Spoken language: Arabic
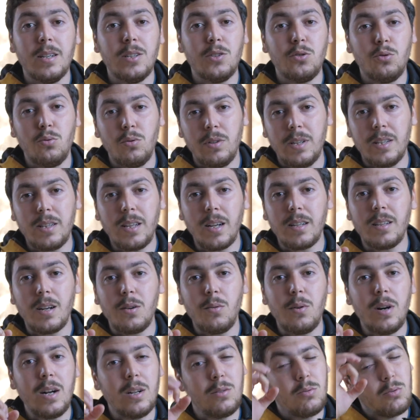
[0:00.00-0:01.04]
شتو كي طقطق
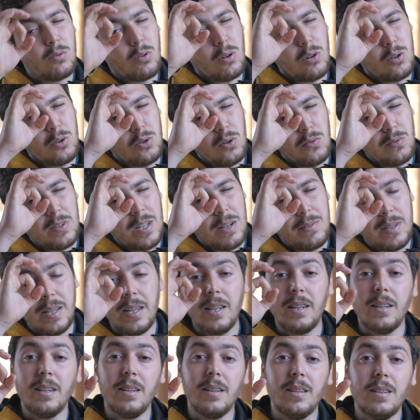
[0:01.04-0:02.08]
واحد وتروح تشوف تاع في
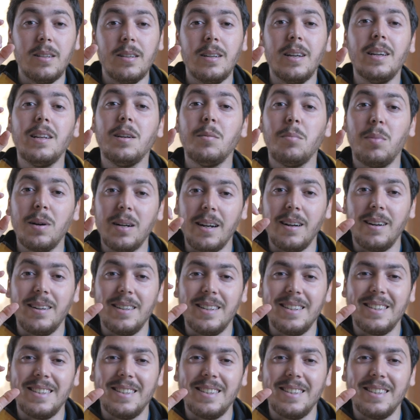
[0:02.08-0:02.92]
عين عين البقره